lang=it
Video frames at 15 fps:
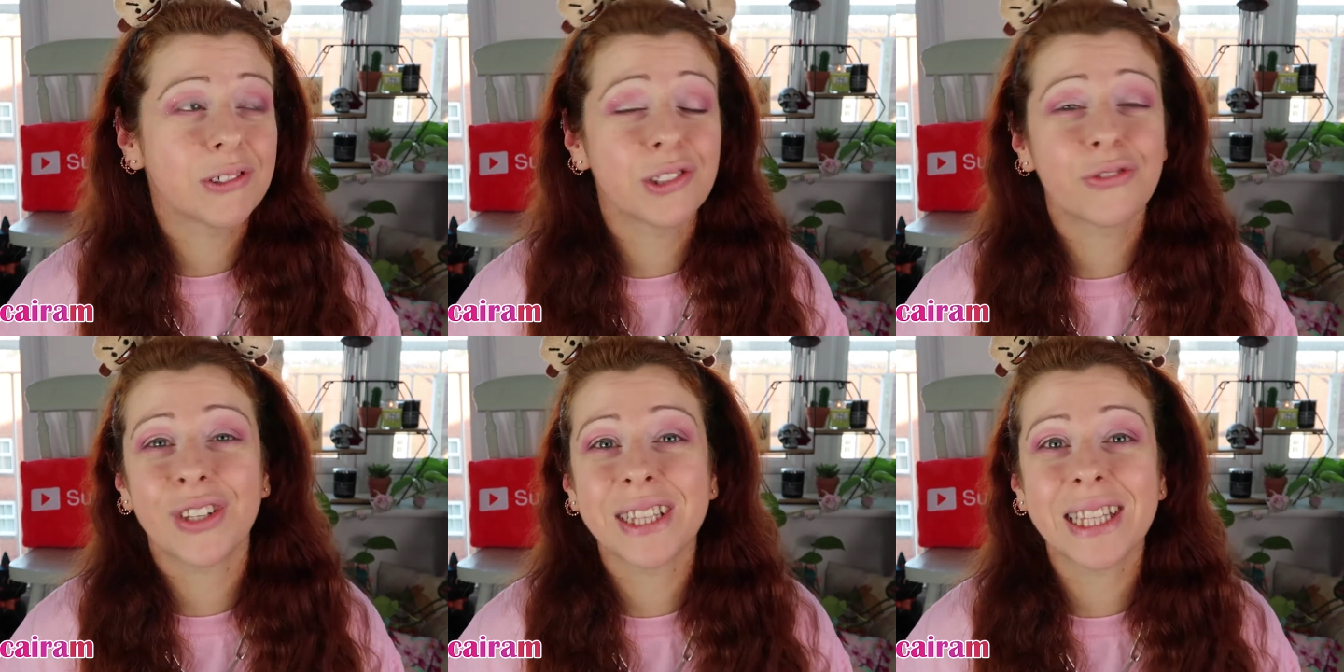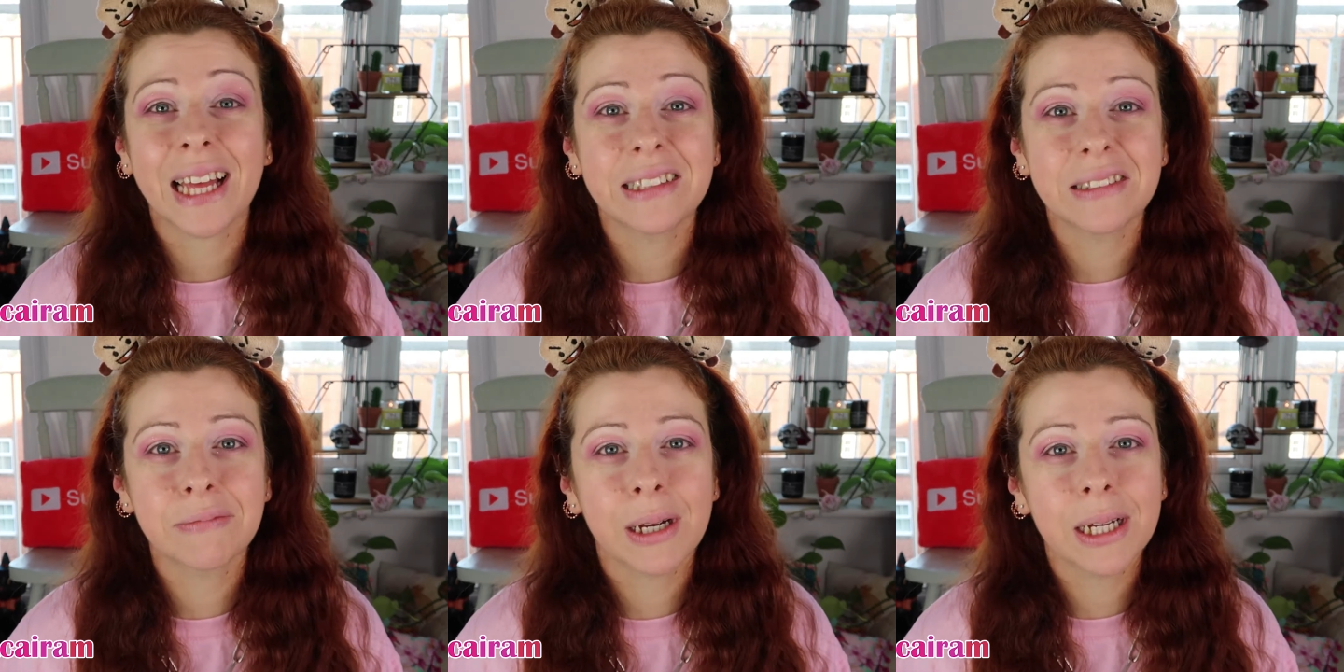questo
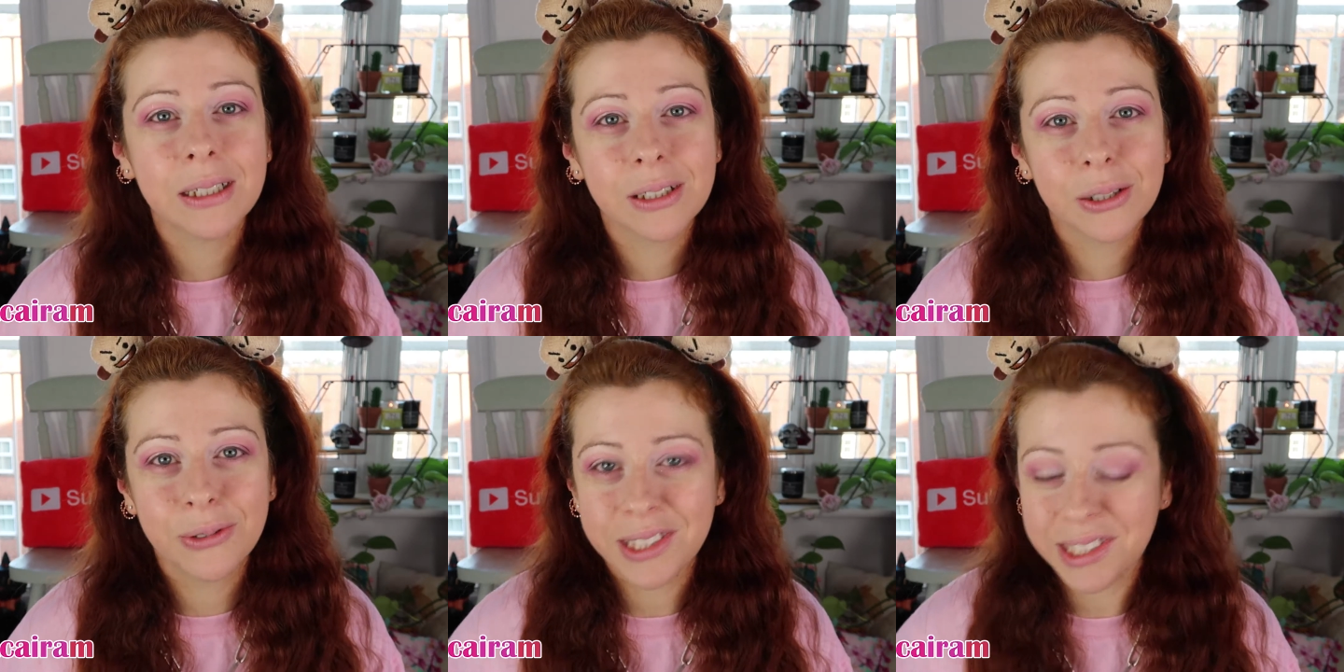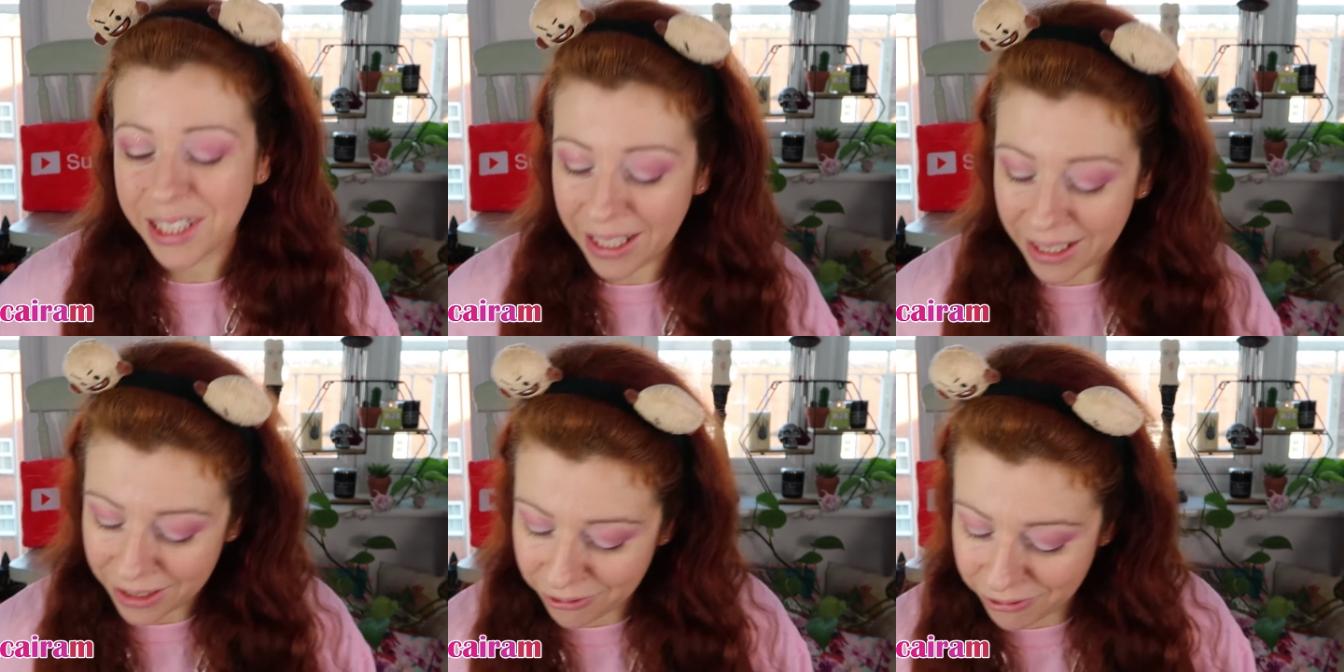fantasma,
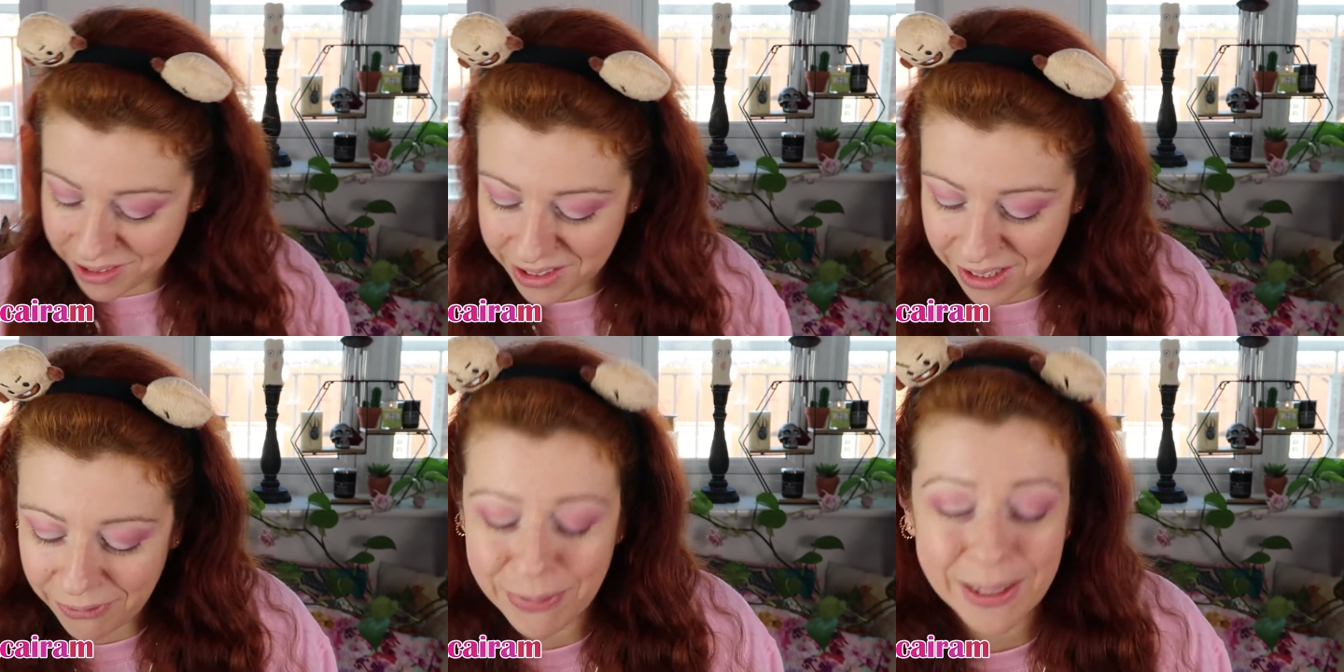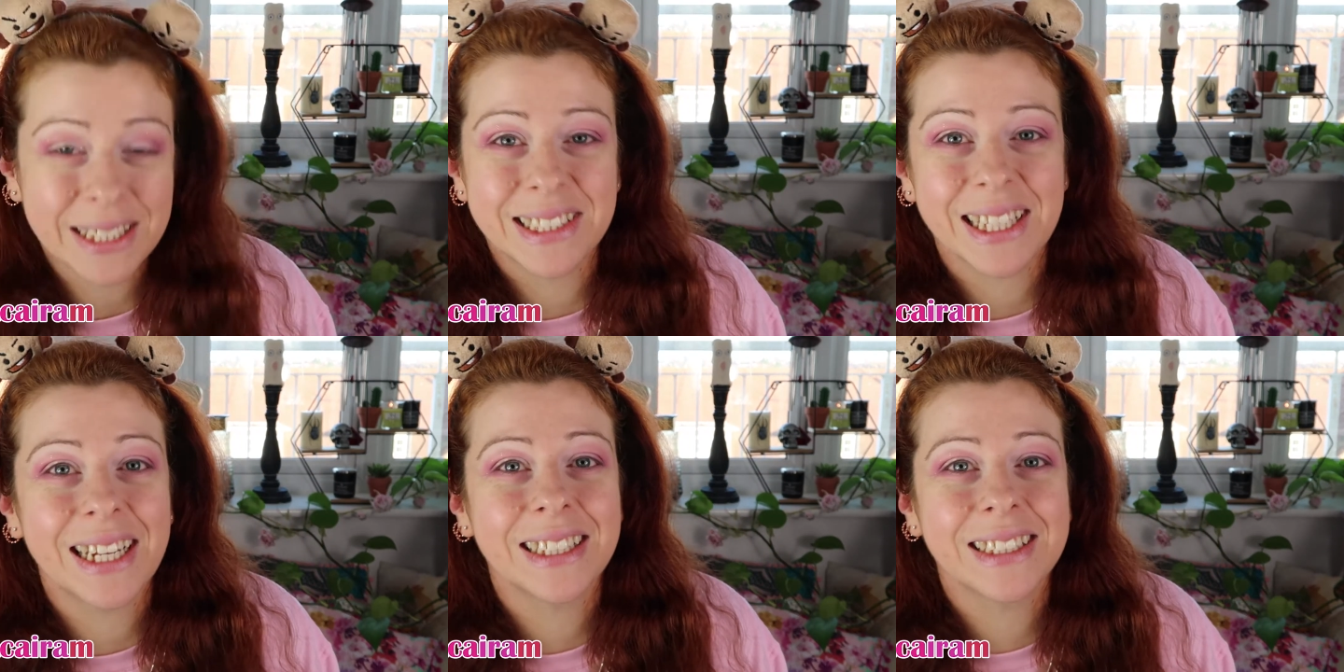questa, questa
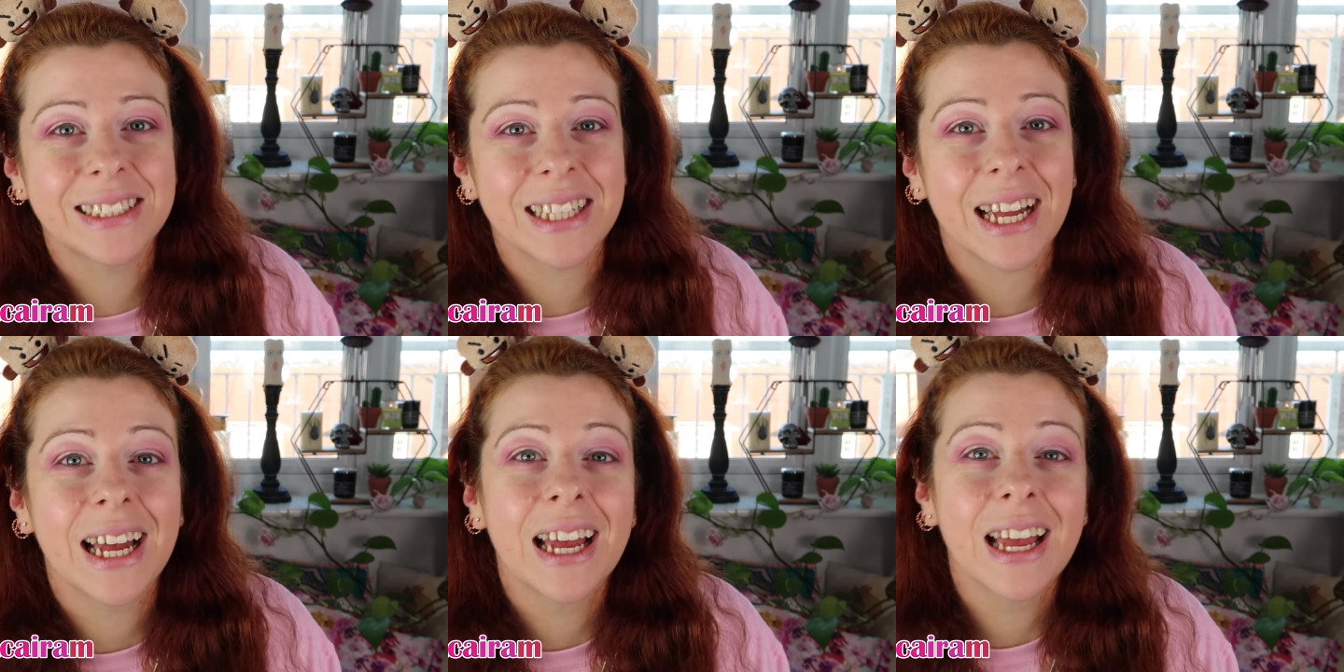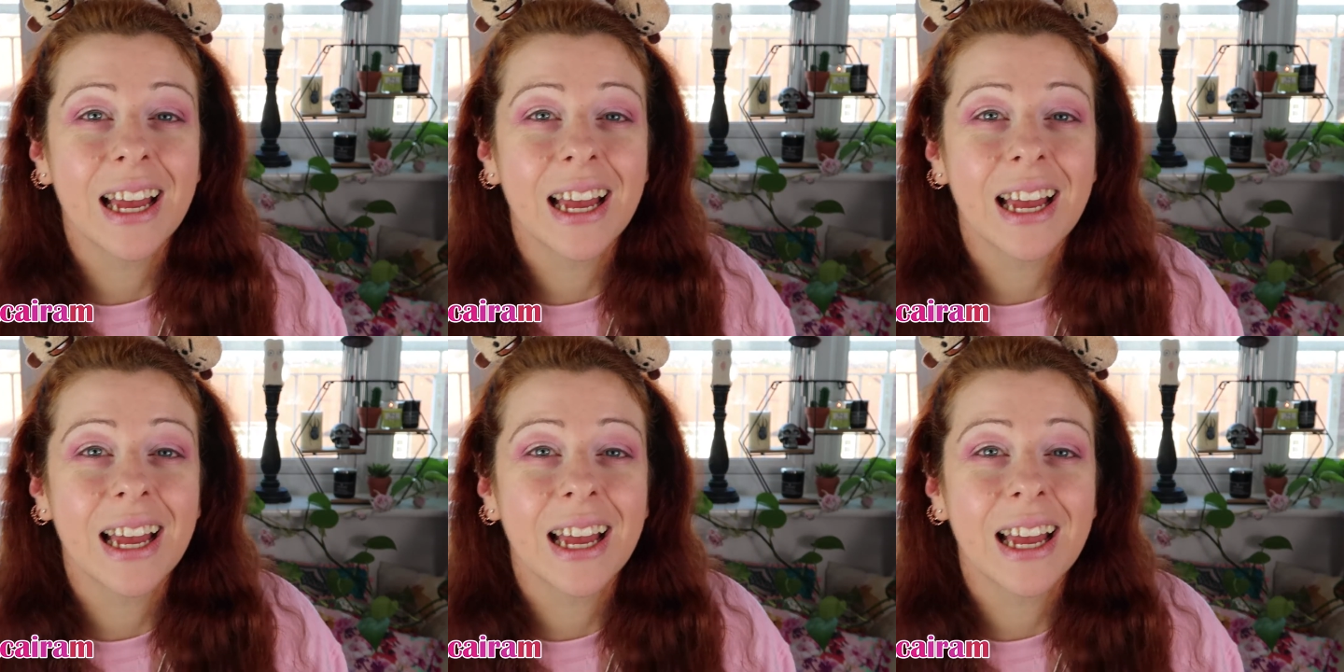presenza